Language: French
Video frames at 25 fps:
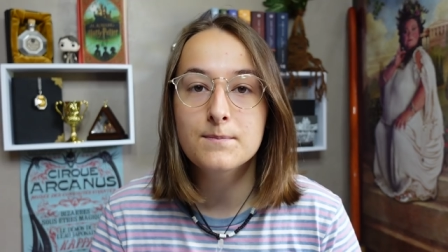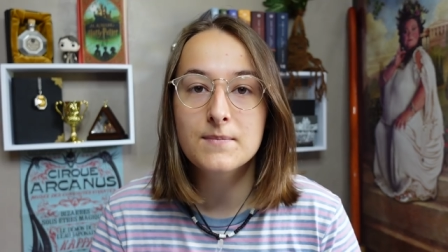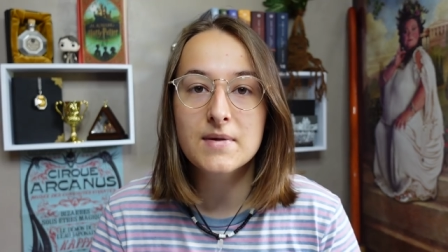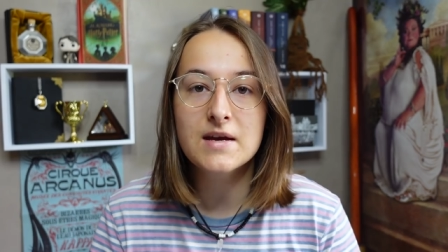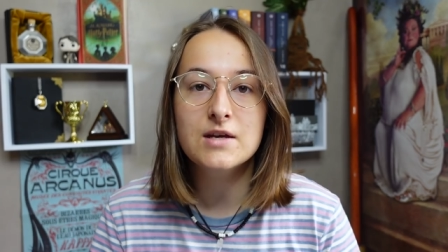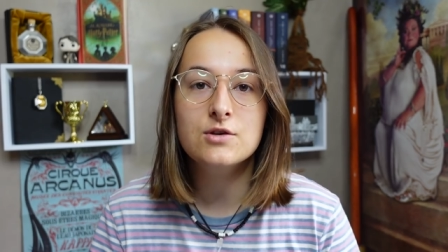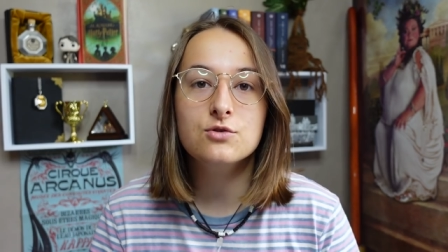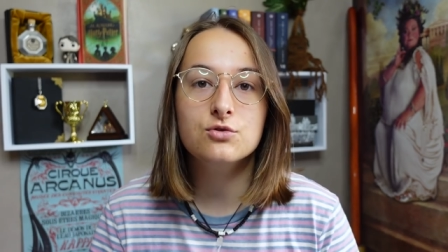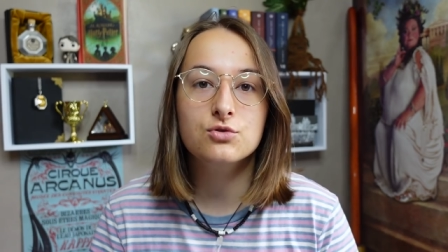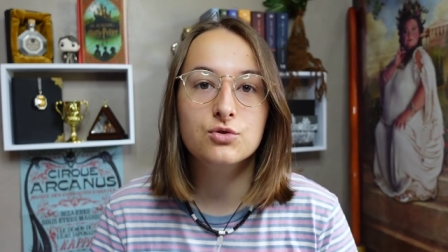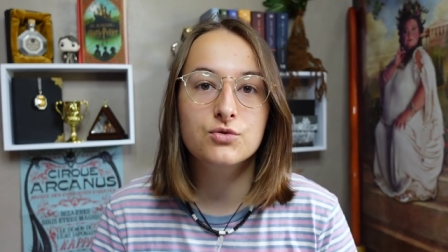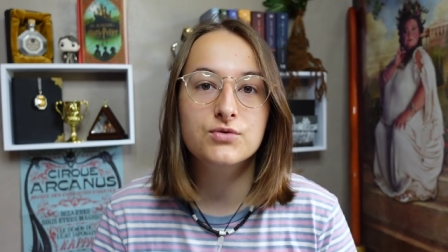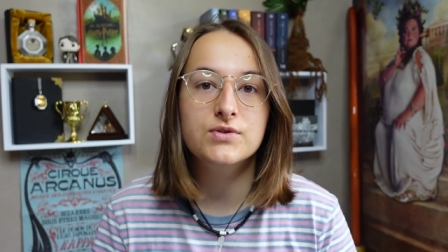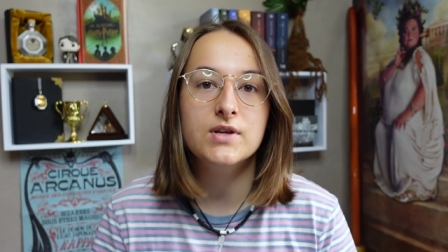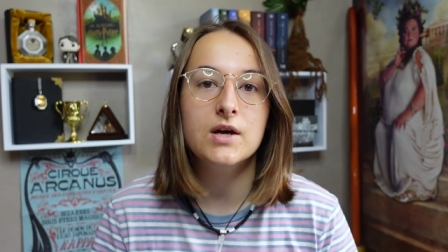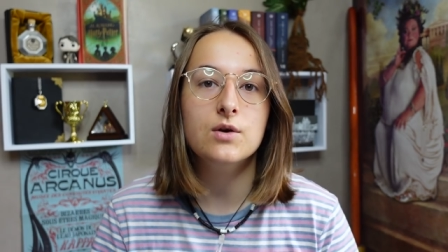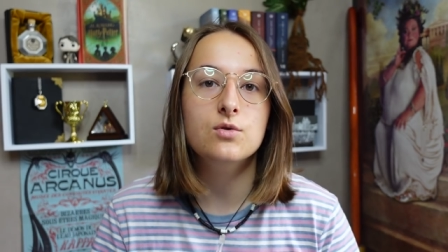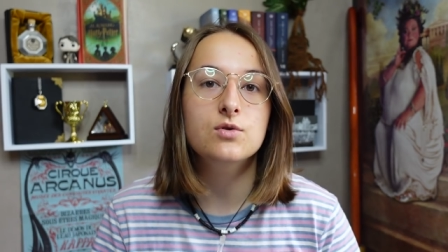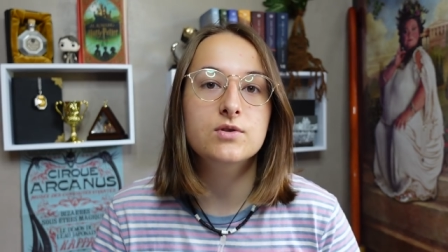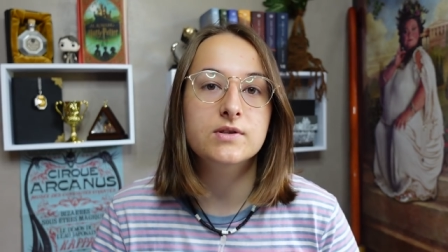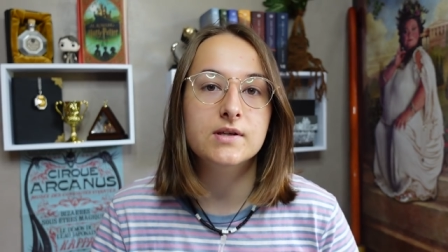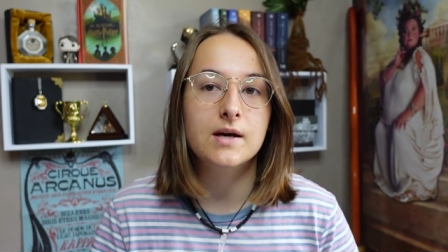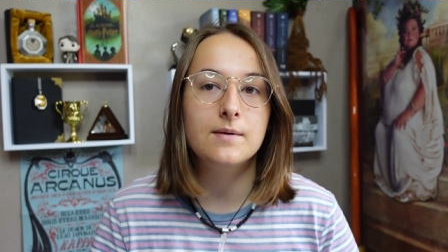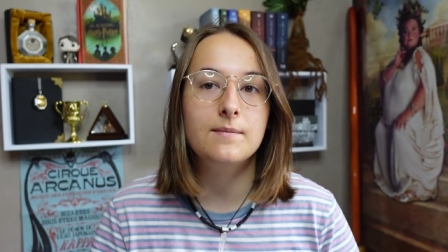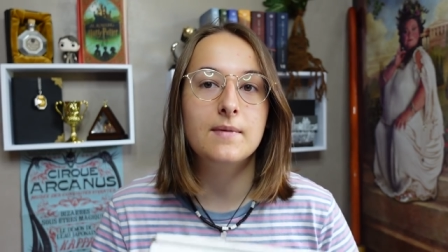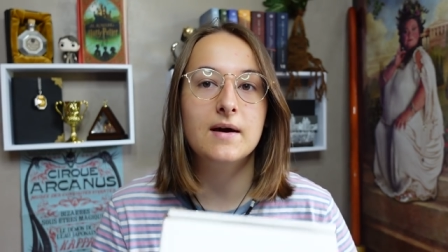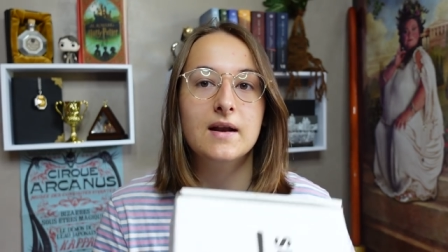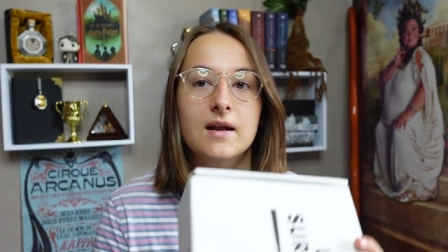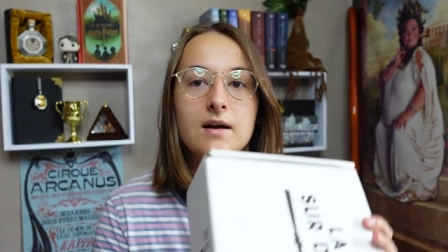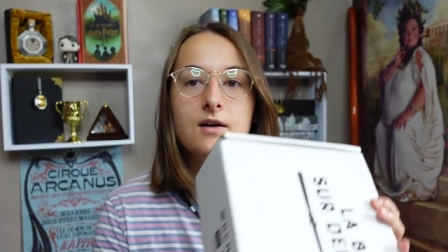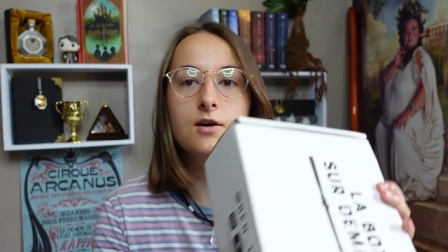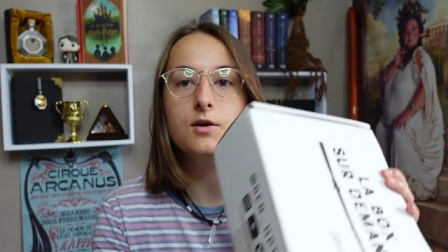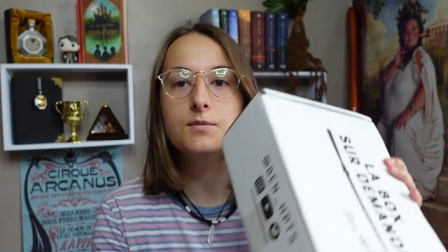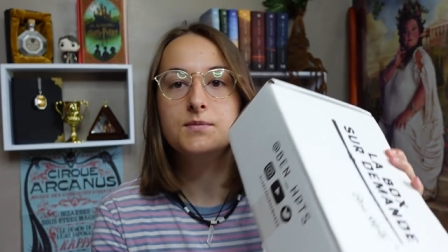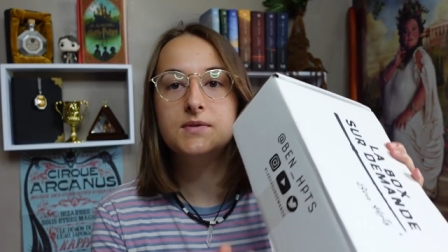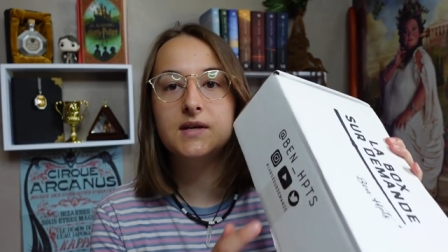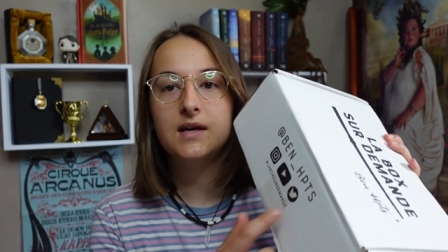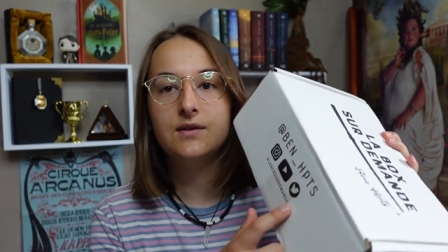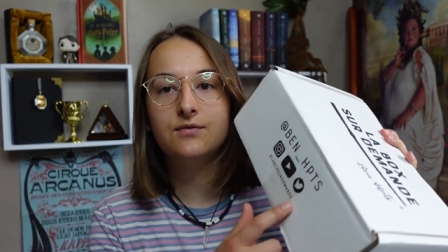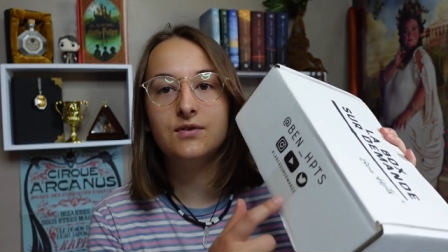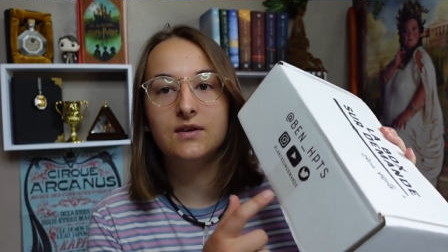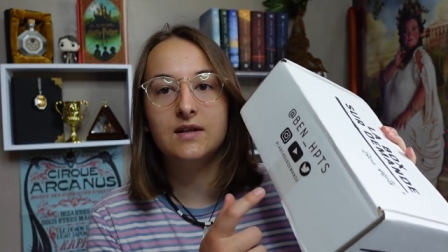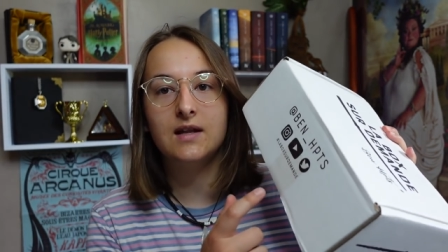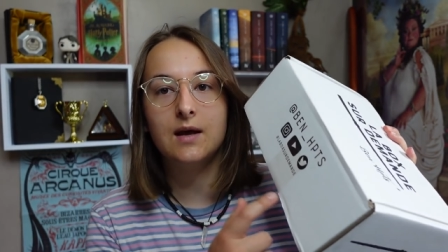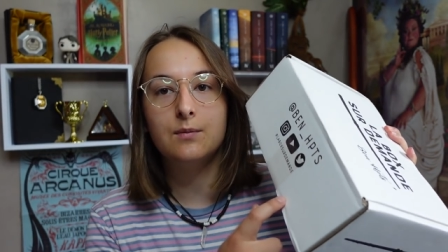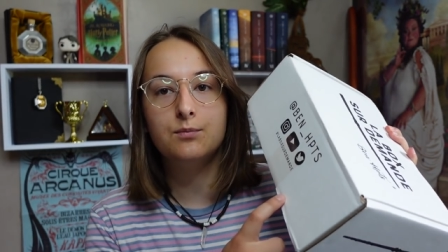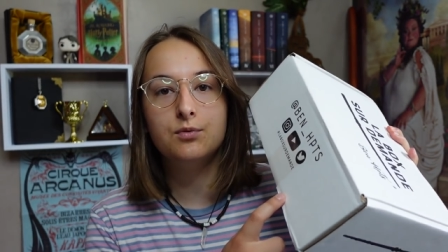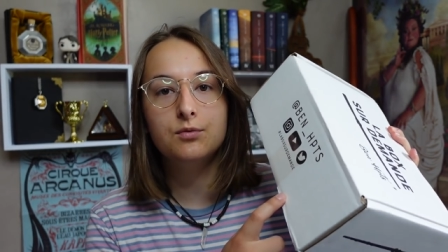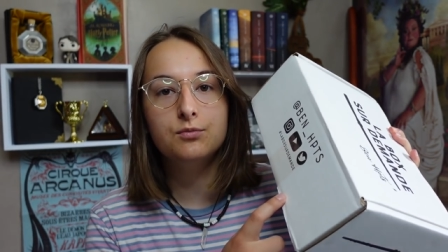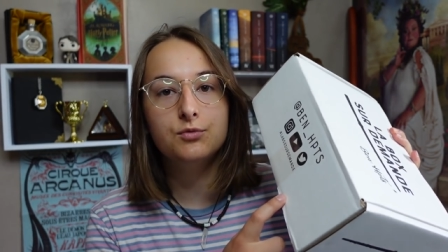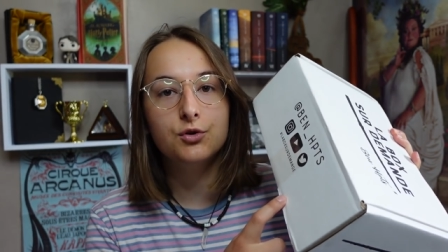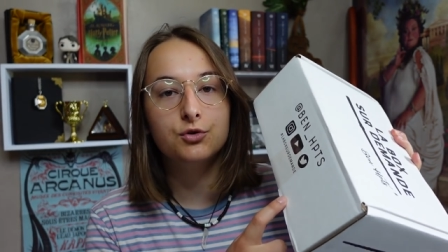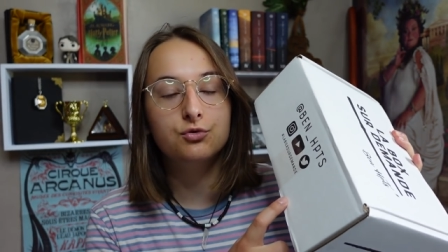Mais je trouve ça ultra malin, comme ça, il fait de la pub